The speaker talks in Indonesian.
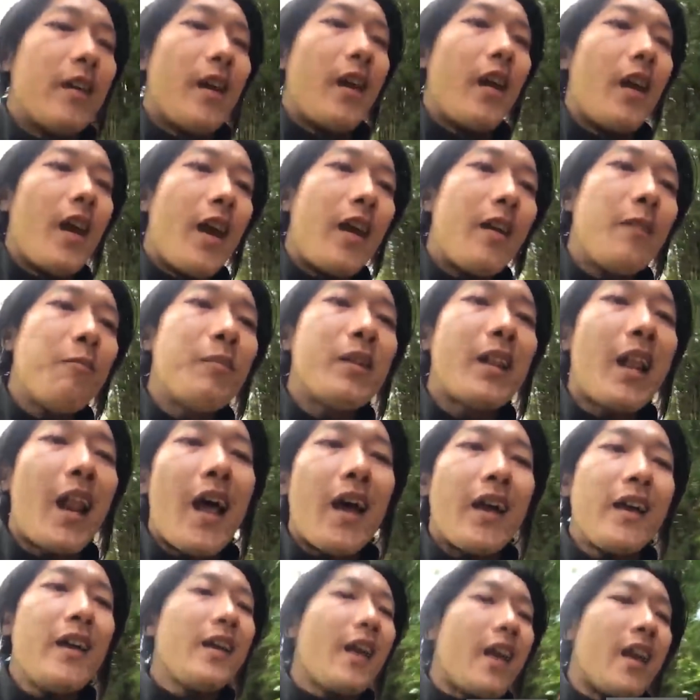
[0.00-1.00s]
ya bentar
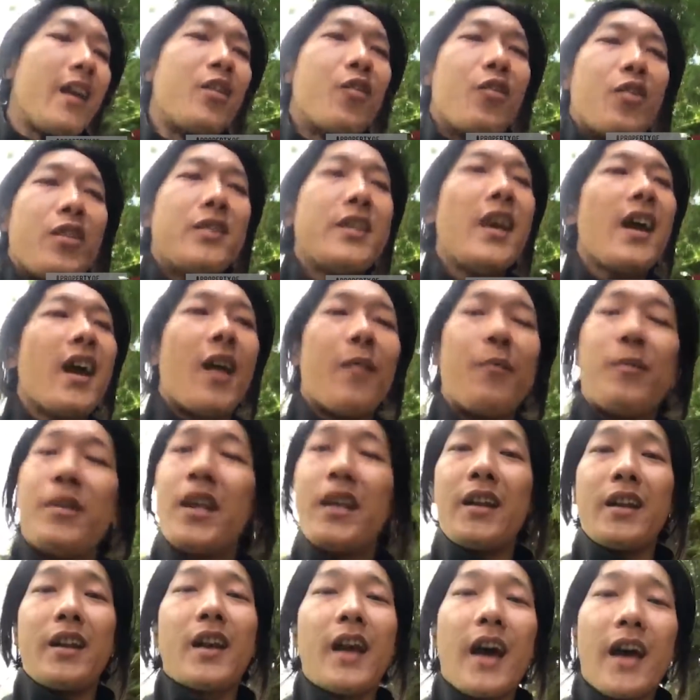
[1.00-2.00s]
lagi ya Indonesia akan
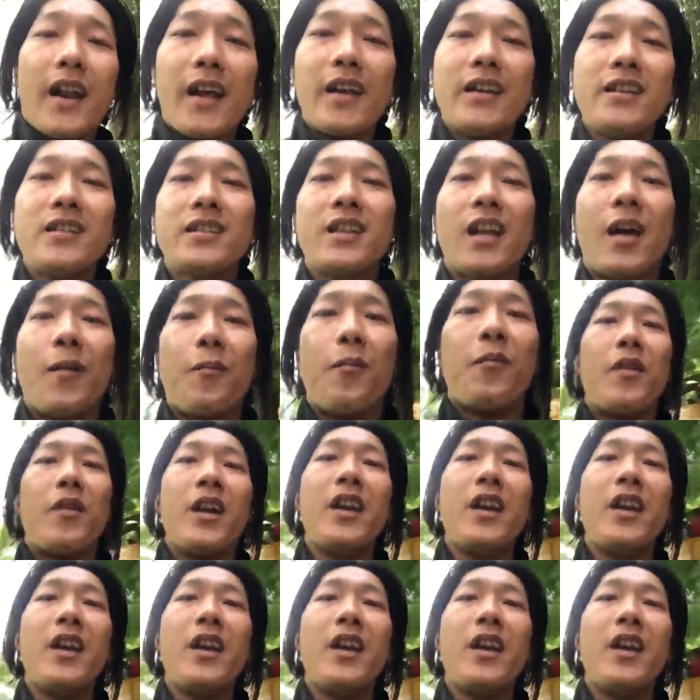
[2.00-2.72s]
menjadi negara Islam.